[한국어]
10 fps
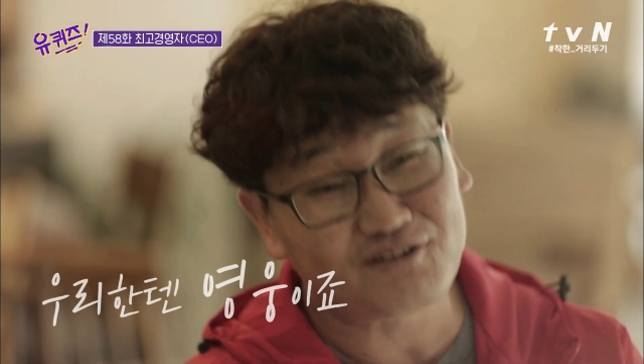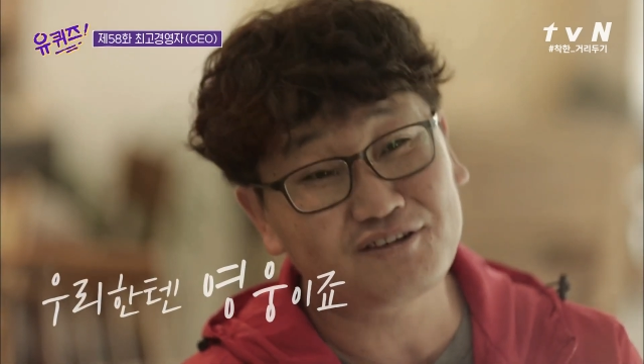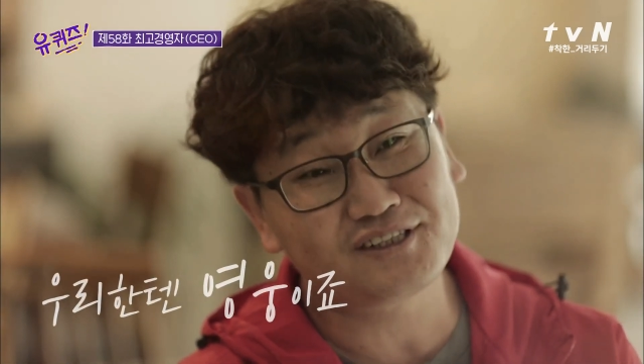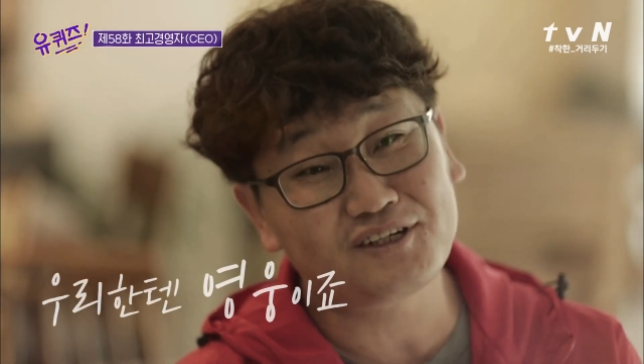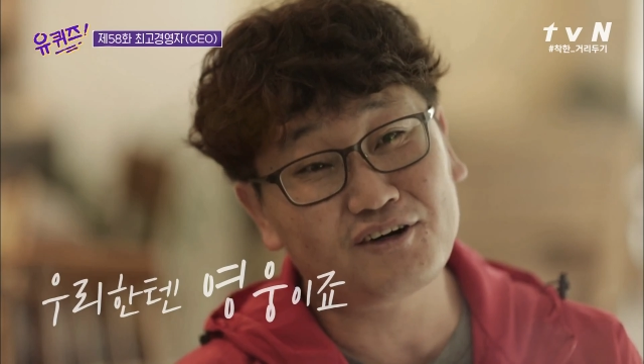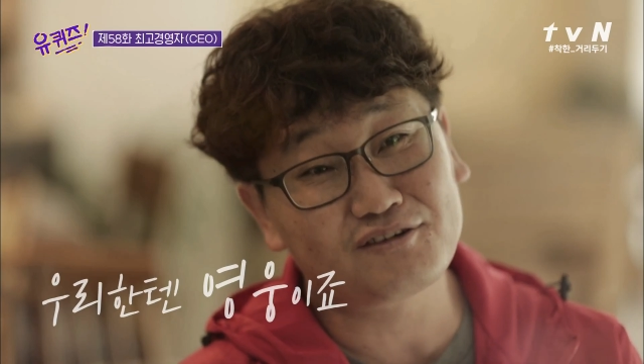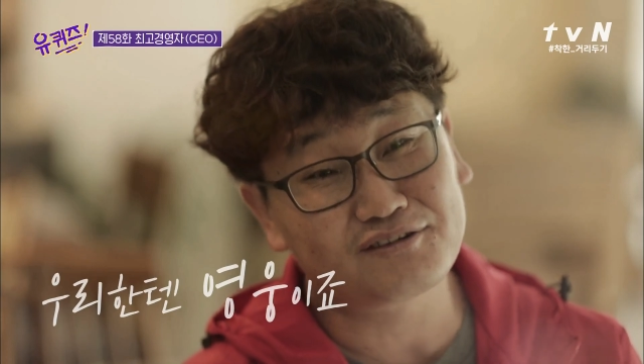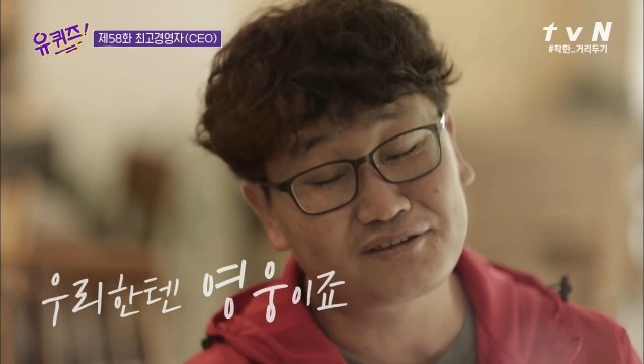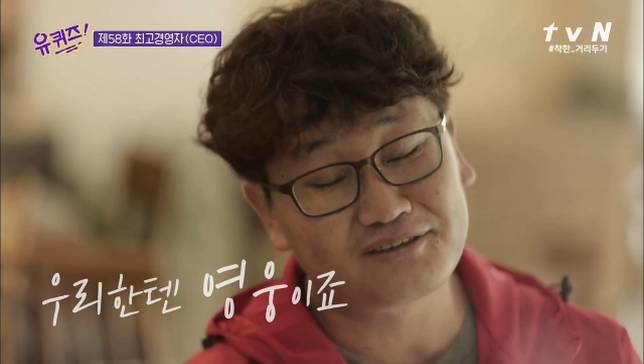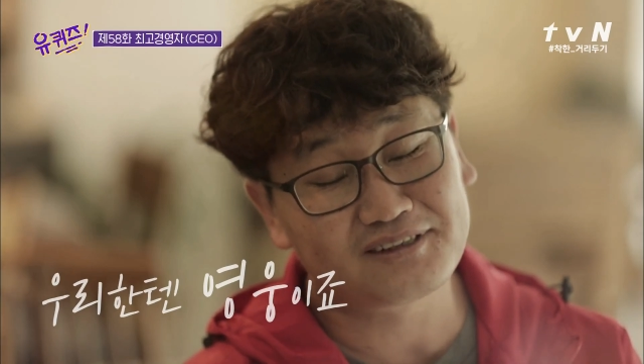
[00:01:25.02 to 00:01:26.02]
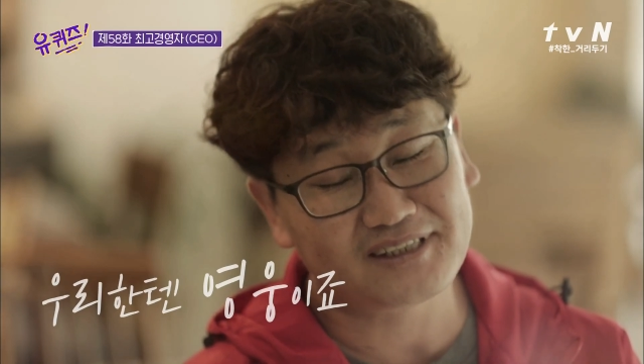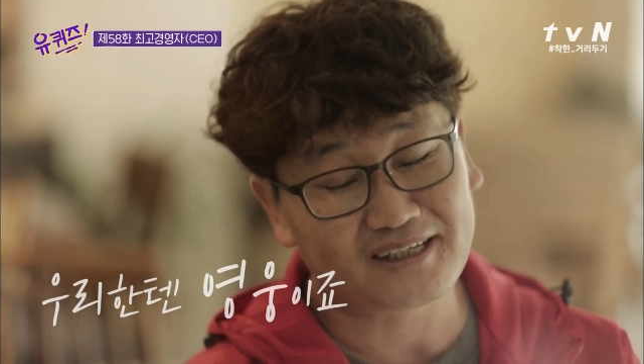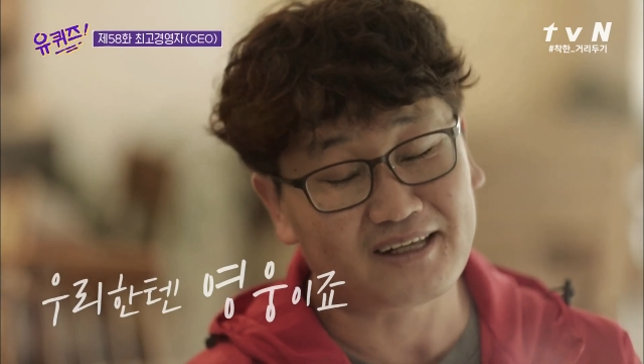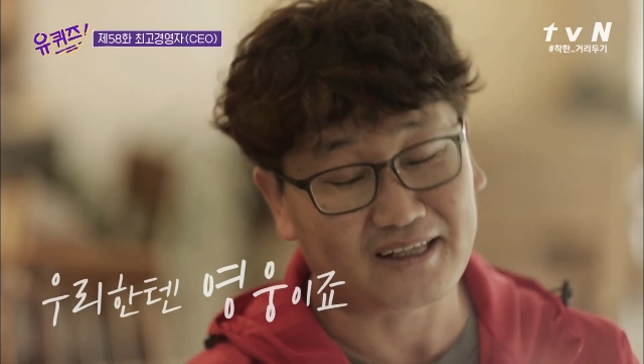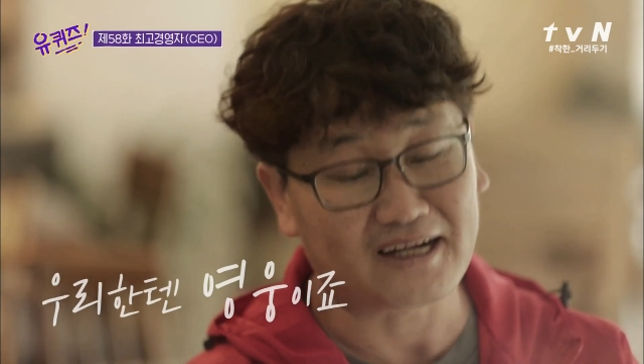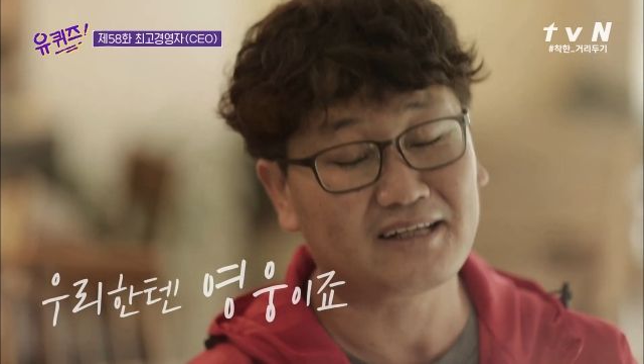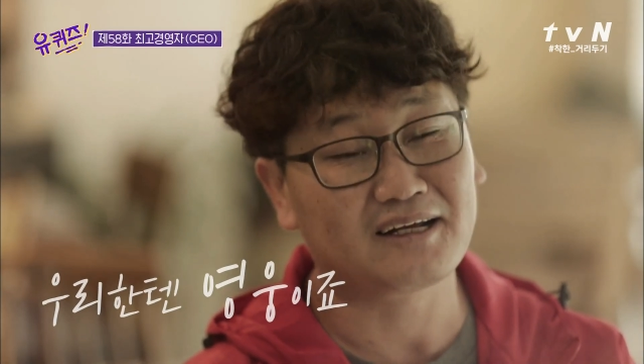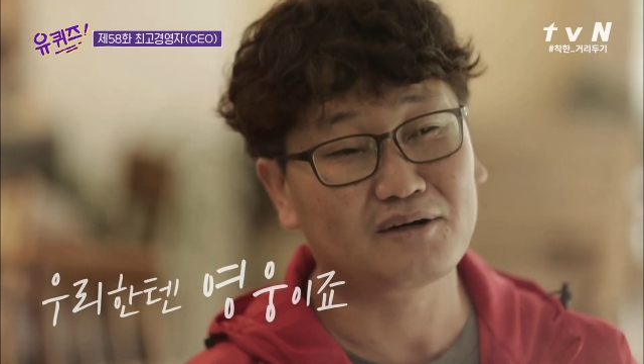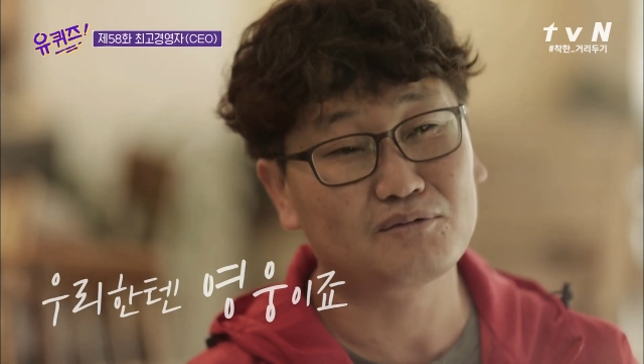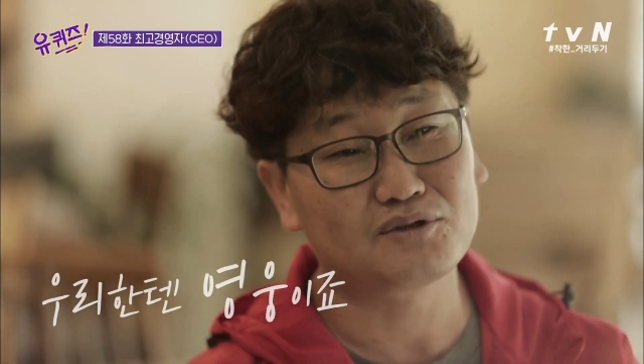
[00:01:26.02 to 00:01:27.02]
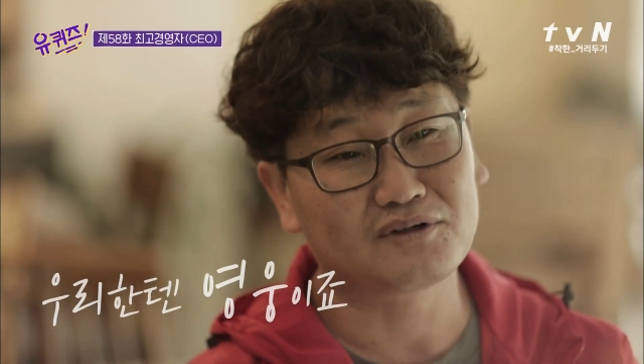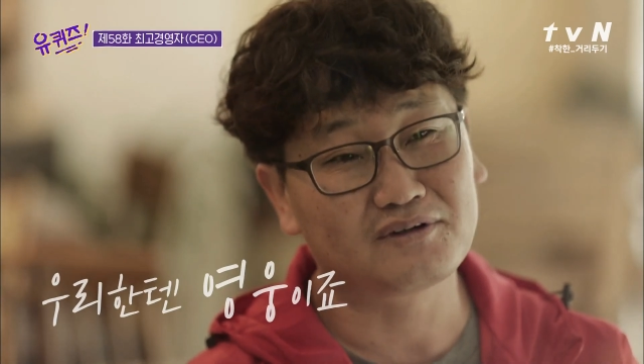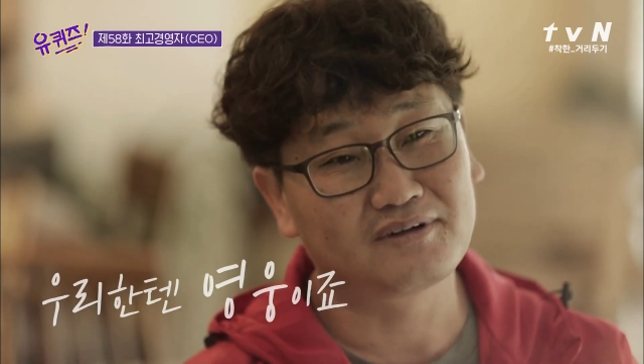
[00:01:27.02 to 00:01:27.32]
영웅이죠, 영웅. 진짜 대단한 사람이죠.